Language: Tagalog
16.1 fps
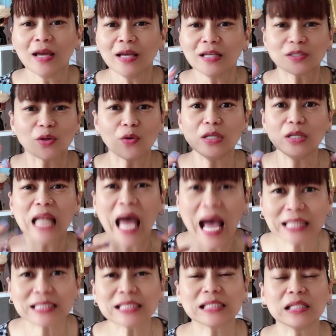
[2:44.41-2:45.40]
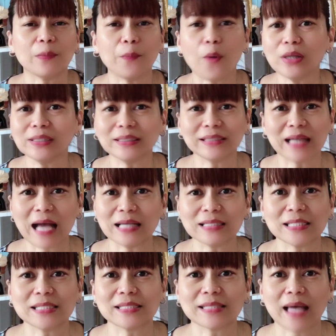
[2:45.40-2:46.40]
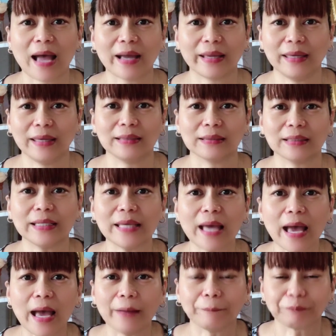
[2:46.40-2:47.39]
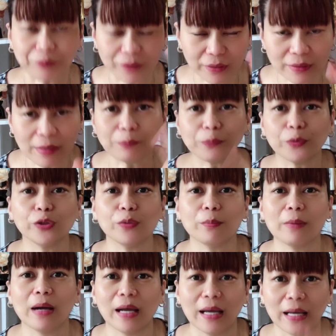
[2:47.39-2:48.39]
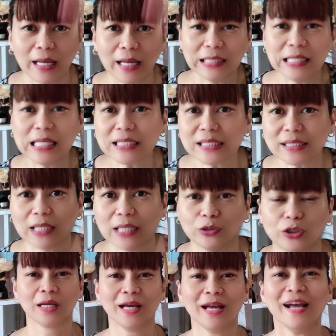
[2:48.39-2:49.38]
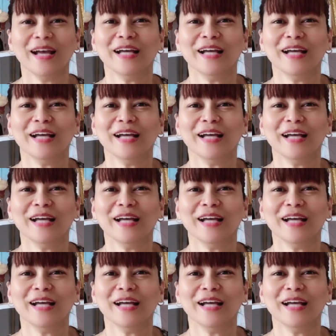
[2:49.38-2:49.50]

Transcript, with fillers: So lahat sila po ang nag-assist sa akin. Kaya yan po yung mga lista, no?